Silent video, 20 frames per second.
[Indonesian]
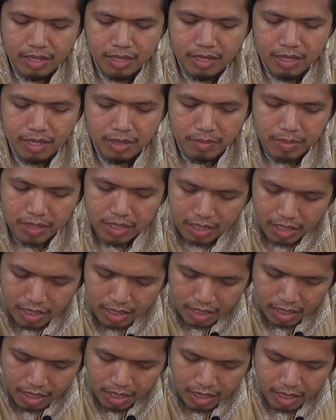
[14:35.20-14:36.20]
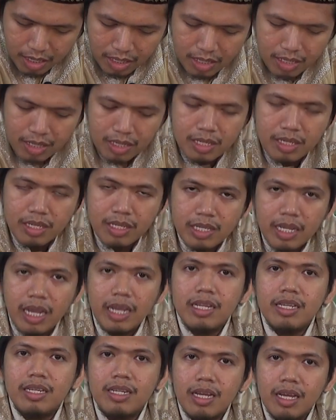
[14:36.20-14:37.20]
Semestinya
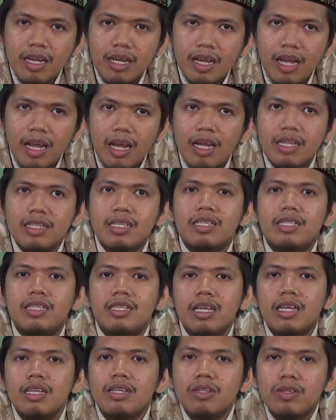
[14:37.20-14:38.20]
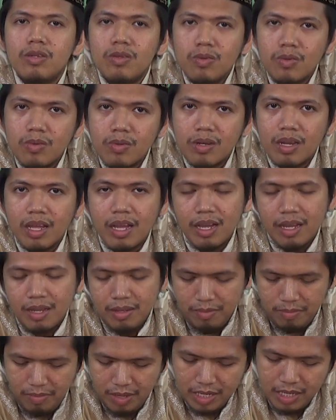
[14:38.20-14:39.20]
saida az-zaiduna
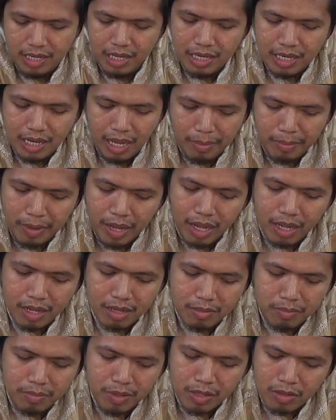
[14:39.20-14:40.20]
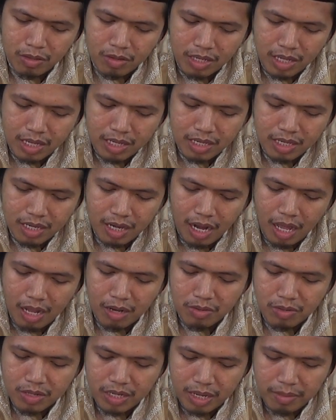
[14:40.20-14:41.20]
masih sama, bentuknya
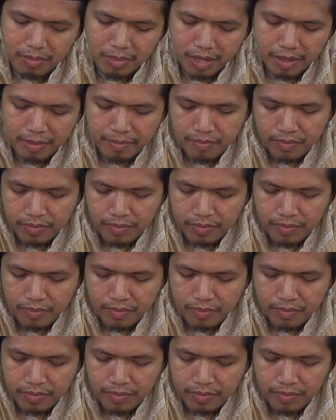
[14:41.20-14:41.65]
selalu sama.